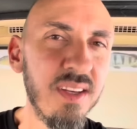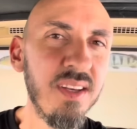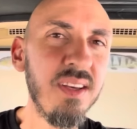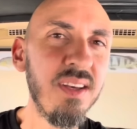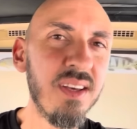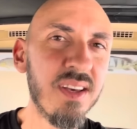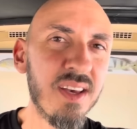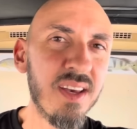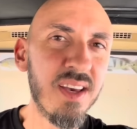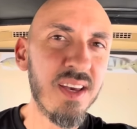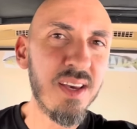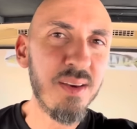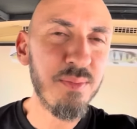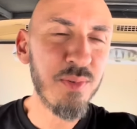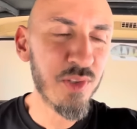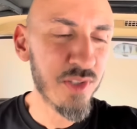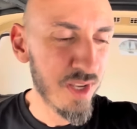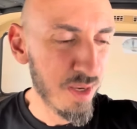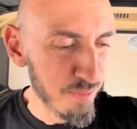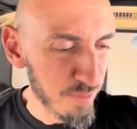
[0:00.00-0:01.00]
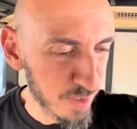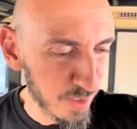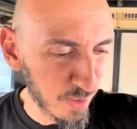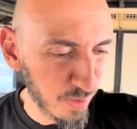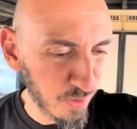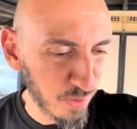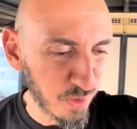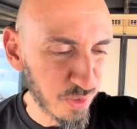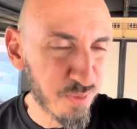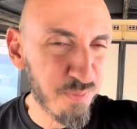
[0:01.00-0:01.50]
É, meus
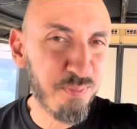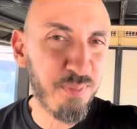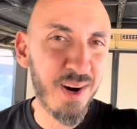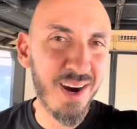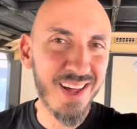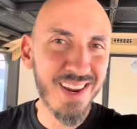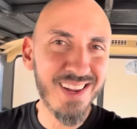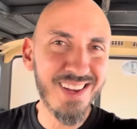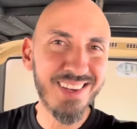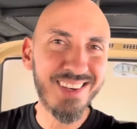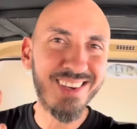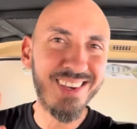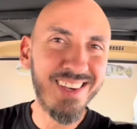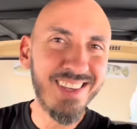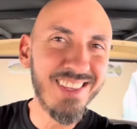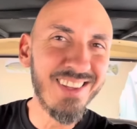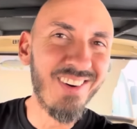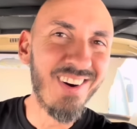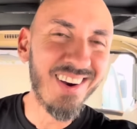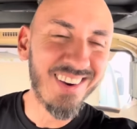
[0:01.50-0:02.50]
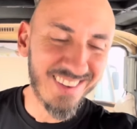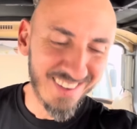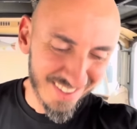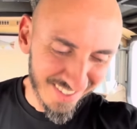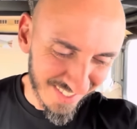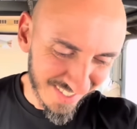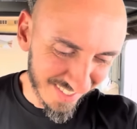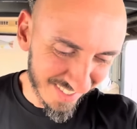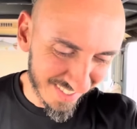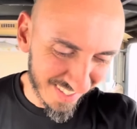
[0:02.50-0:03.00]
amigos, para quem não
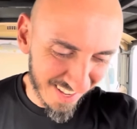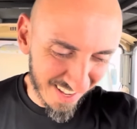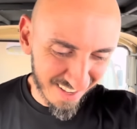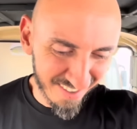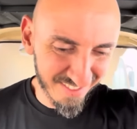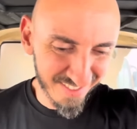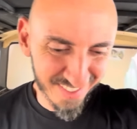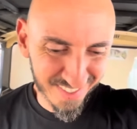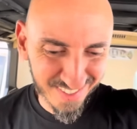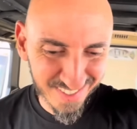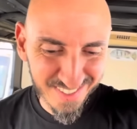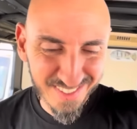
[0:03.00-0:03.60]
acreditava,